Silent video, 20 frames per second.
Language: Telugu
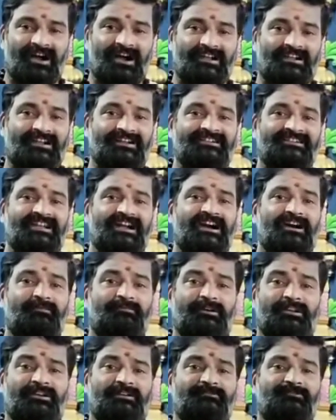
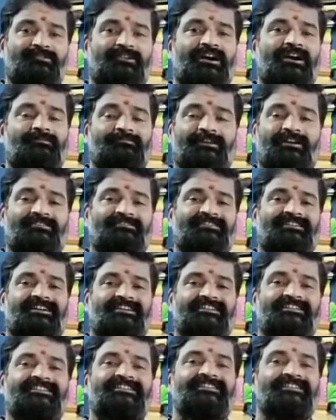కంఠాభరణములుగా
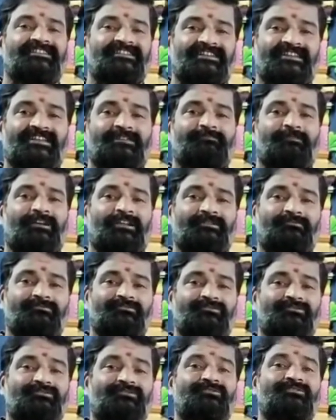మారుతాయి ఈ
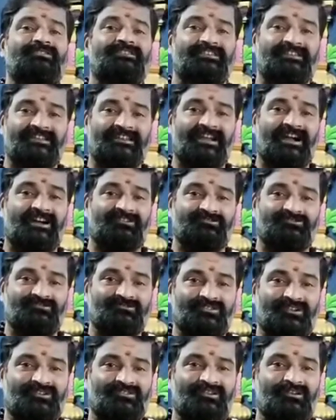ఫలములు ఈ
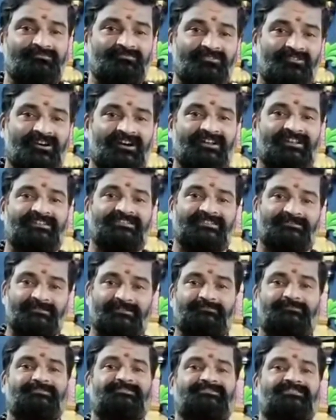ఆకుకూరలు అమ్మవారికి
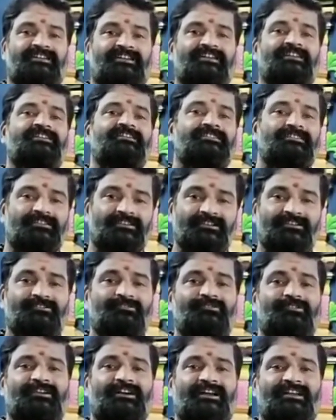సమర్పిస్తే ఈ
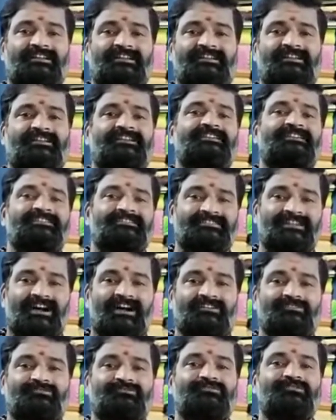లోకానికి
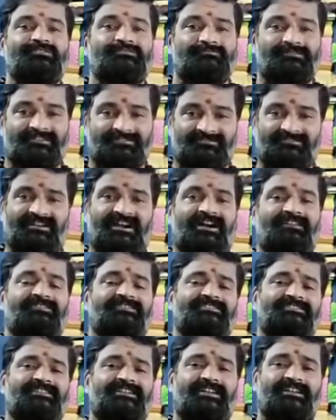తాను మనకు
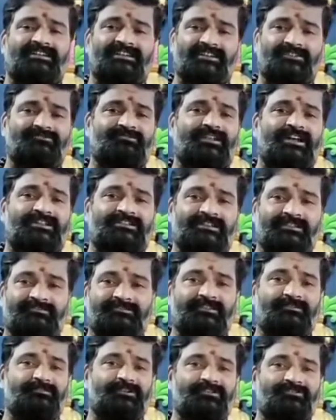కావలసిన అన్ని కూడా
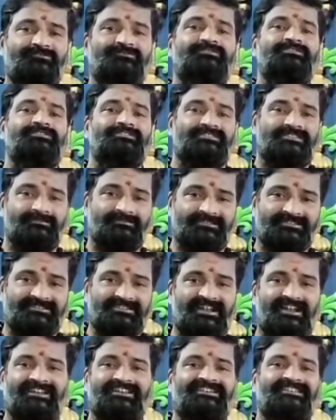ద్రవ్యములను
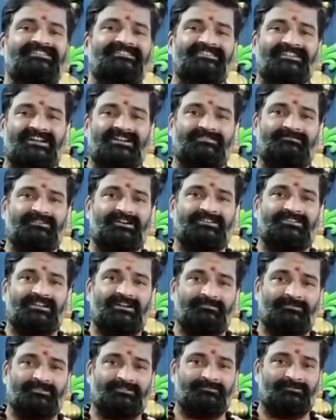సమస్తాన్ని జగన్మాత
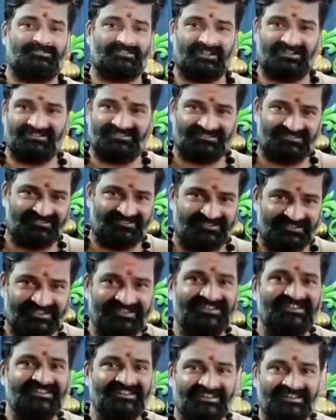మనకు ప్రసాదిస్తుంది
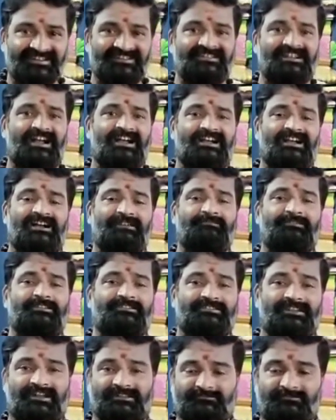ఈ శాగాంబరి
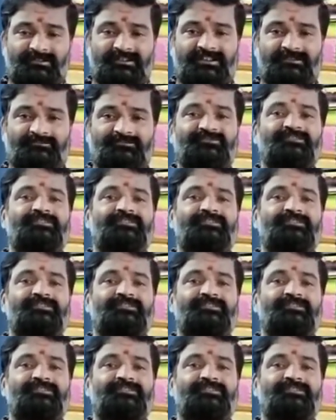తాత్పర్యము